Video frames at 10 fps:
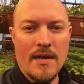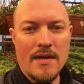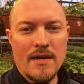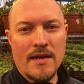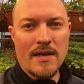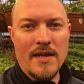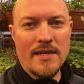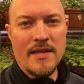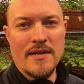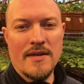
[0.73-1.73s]
Э,
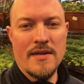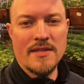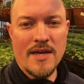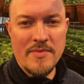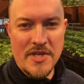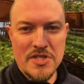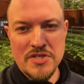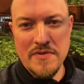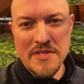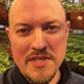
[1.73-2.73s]
коллеги,
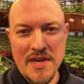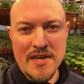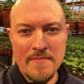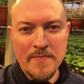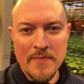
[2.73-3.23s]
добрейшего дня.